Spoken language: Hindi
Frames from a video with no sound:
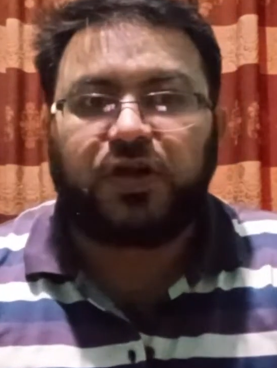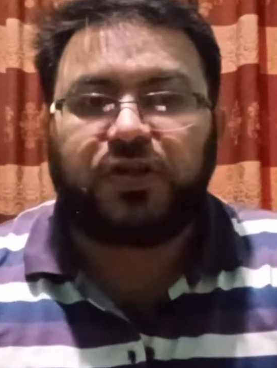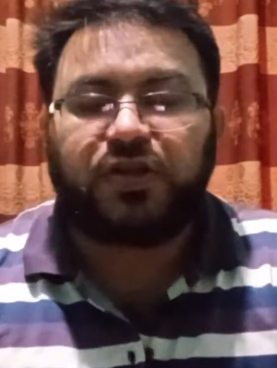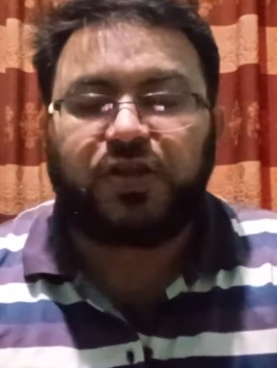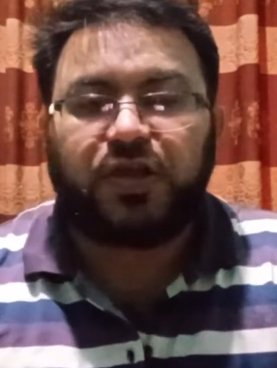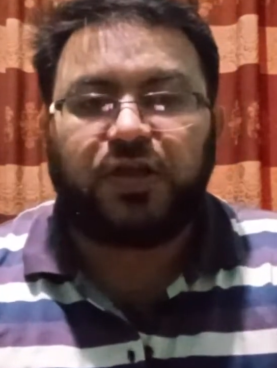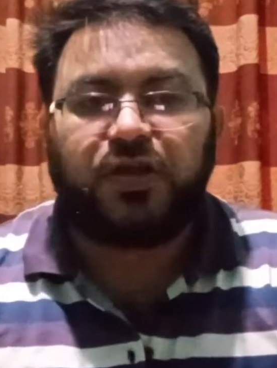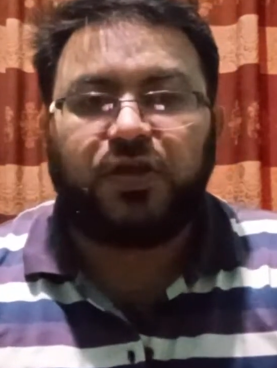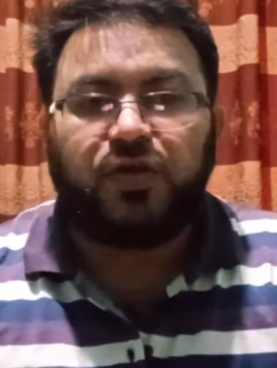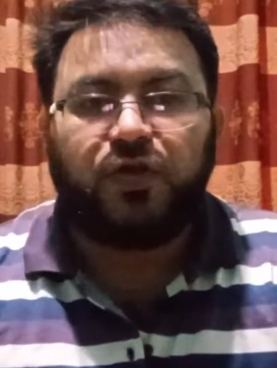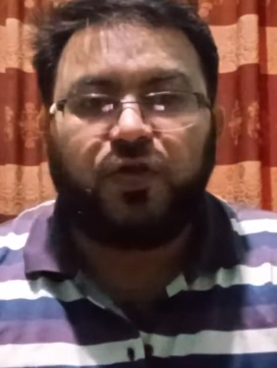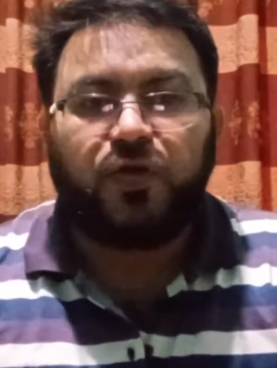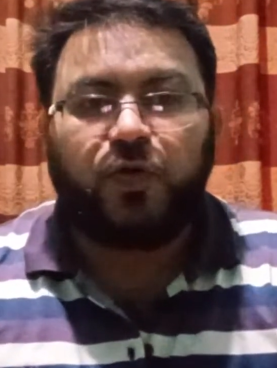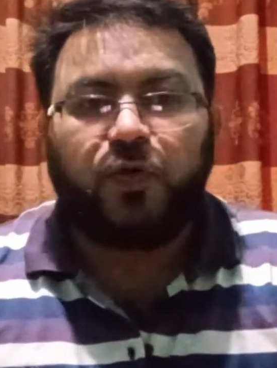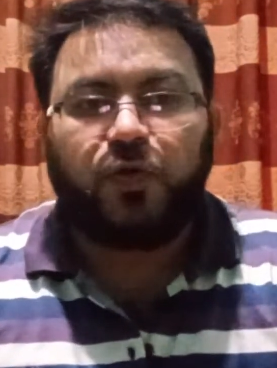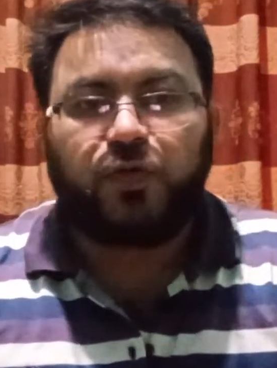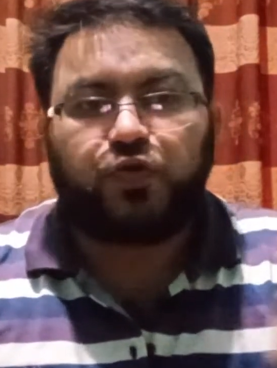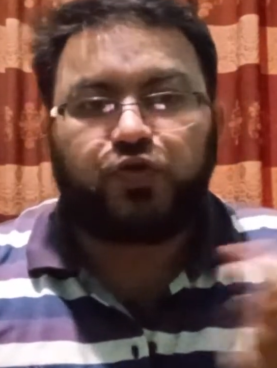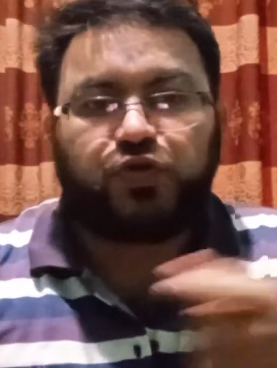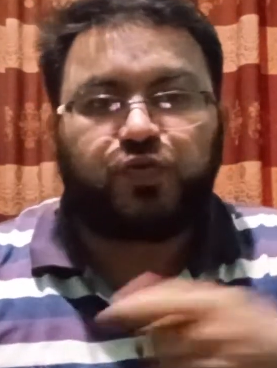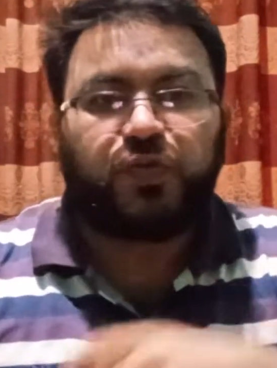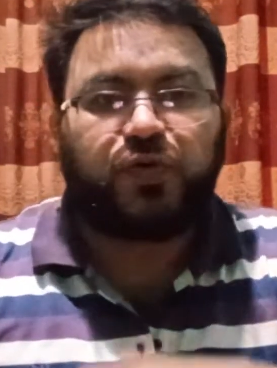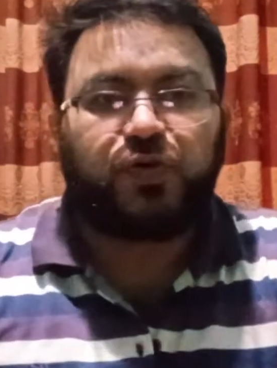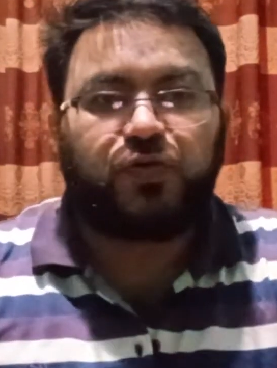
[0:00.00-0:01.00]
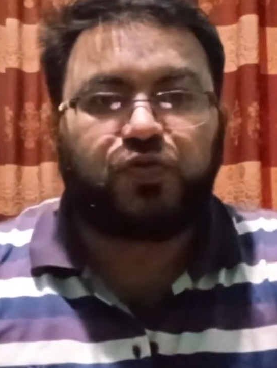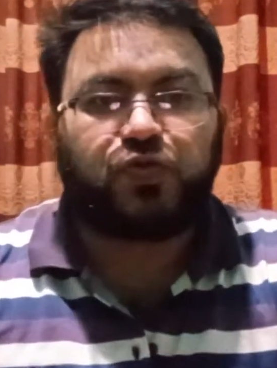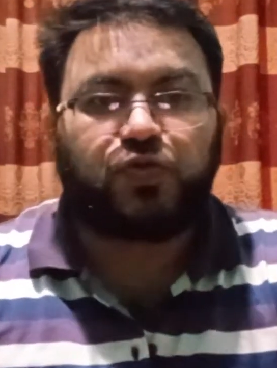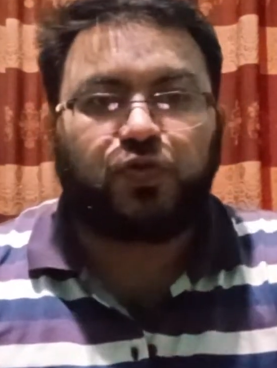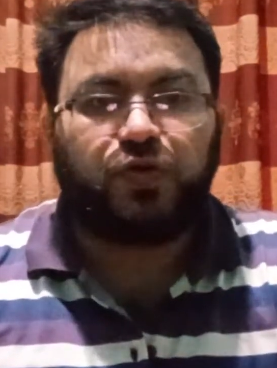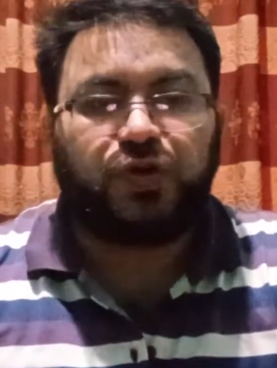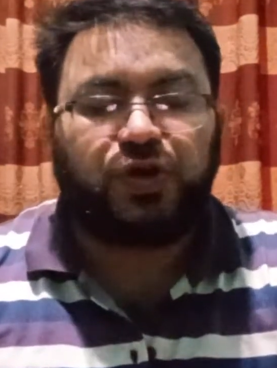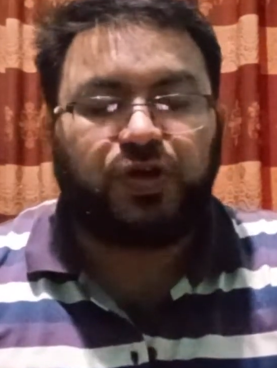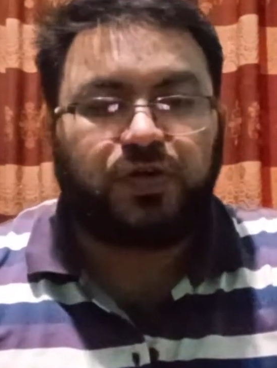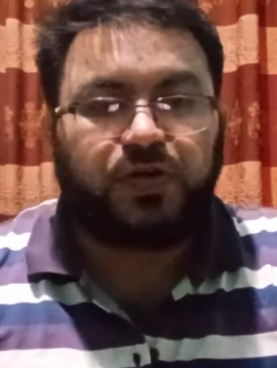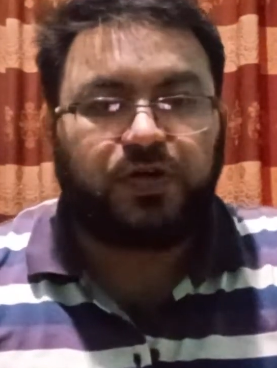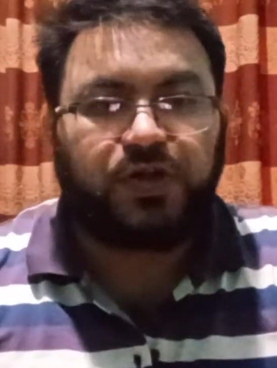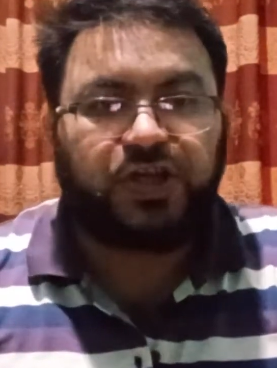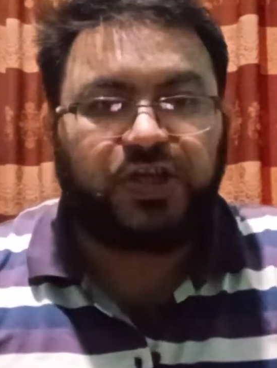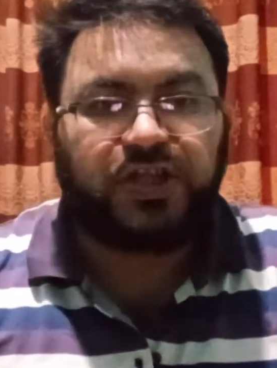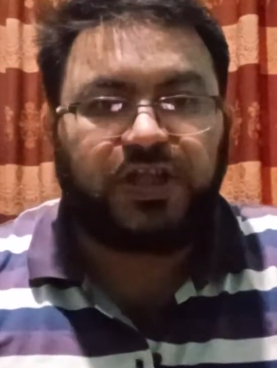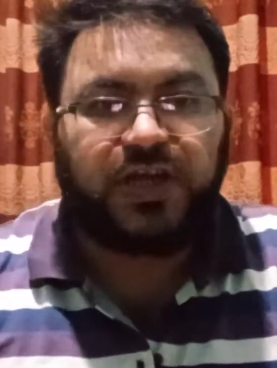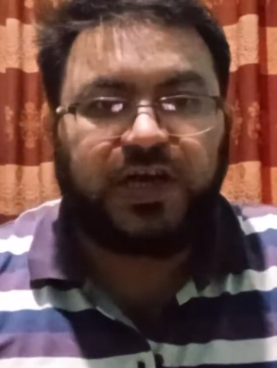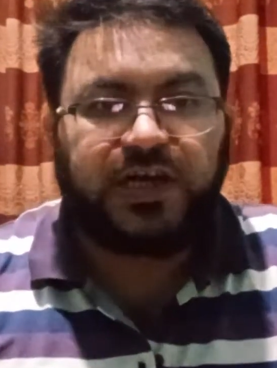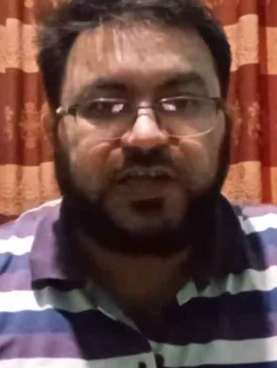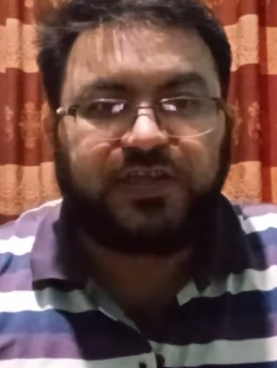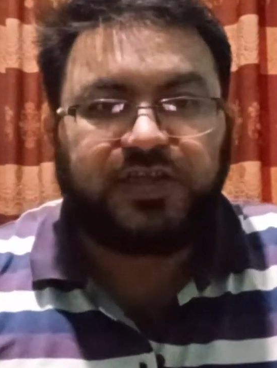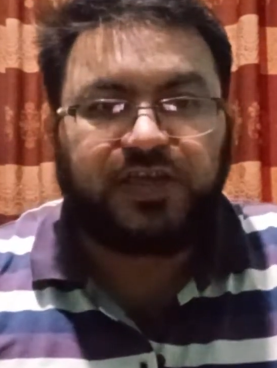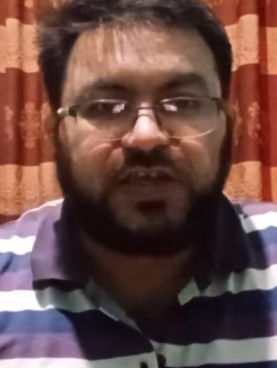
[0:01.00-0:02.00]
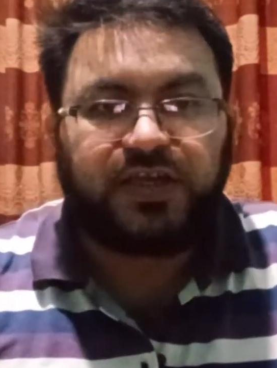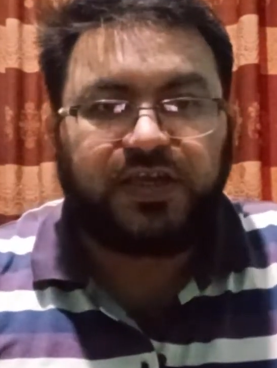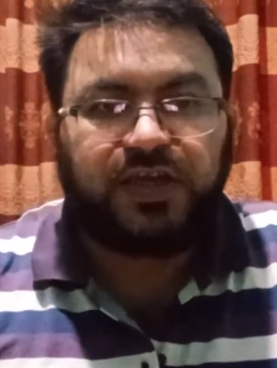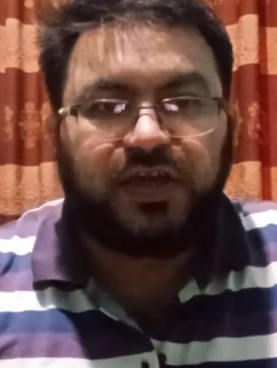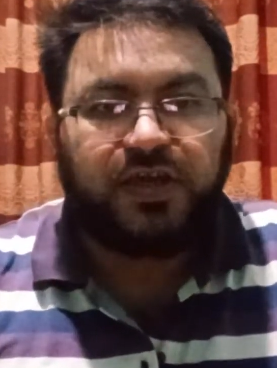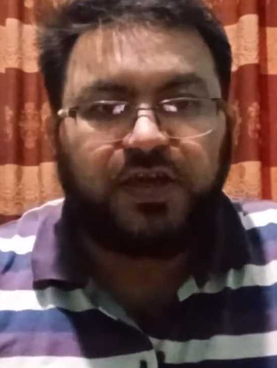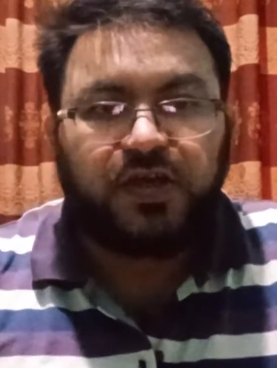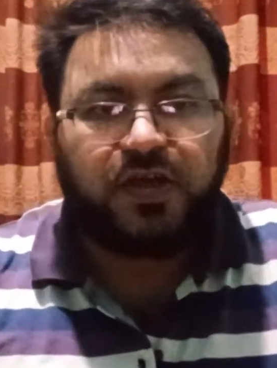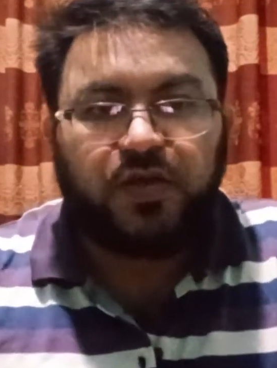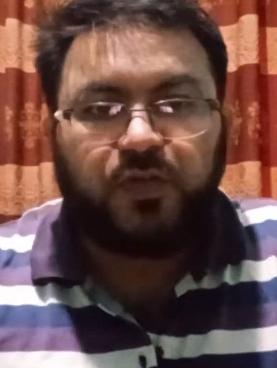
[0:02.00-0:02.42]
कर दें और उस पर उसको नींद आ जाएगी